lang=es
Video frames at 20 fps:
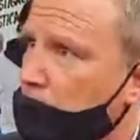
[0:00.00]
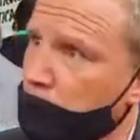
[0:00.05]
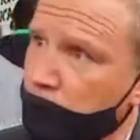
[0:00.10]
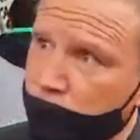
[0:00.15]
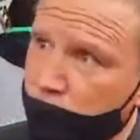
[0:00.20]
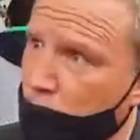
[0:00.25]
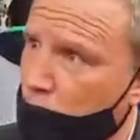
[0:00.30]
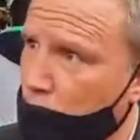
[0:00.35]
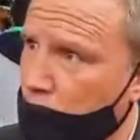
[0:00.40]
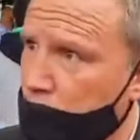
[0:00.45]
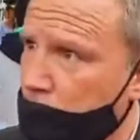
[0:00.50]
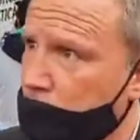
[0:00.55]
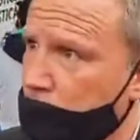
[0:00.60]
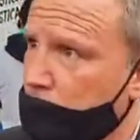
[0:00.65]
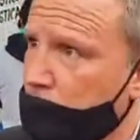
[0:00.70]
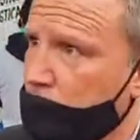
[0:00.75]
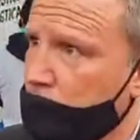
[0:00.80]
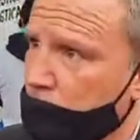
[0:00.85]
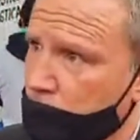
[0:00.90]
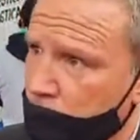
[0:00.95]
con todo
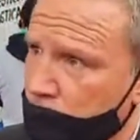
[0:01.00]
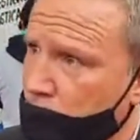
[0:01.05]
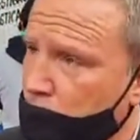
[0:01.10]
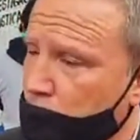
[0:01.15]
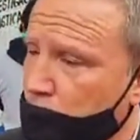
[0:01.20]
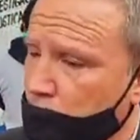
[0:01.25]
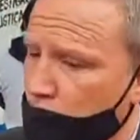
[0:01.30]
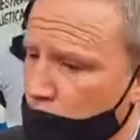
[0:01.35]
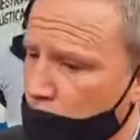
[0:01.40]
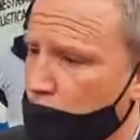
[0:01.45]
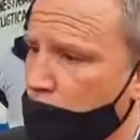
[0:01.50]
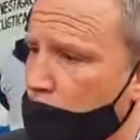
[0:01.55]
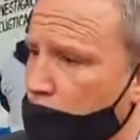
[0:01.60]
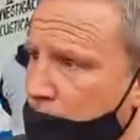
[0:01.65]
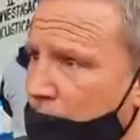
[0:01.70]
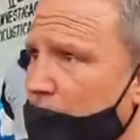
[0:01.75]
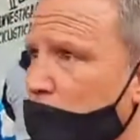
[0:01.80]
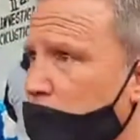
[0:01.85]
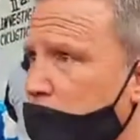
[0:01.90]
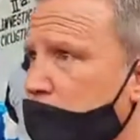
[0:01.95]
con todo,
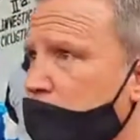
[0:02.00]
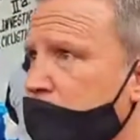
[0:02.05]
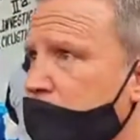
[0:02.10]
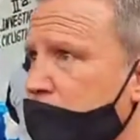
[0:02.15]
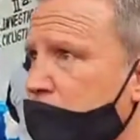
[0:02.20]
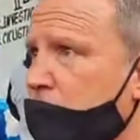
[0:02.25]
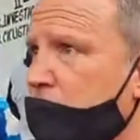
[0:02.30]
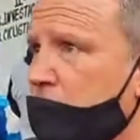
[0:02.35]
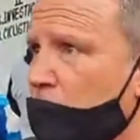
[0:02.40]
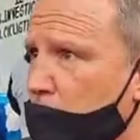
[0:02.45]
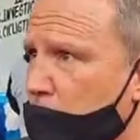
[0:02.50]
lo, da la universidad,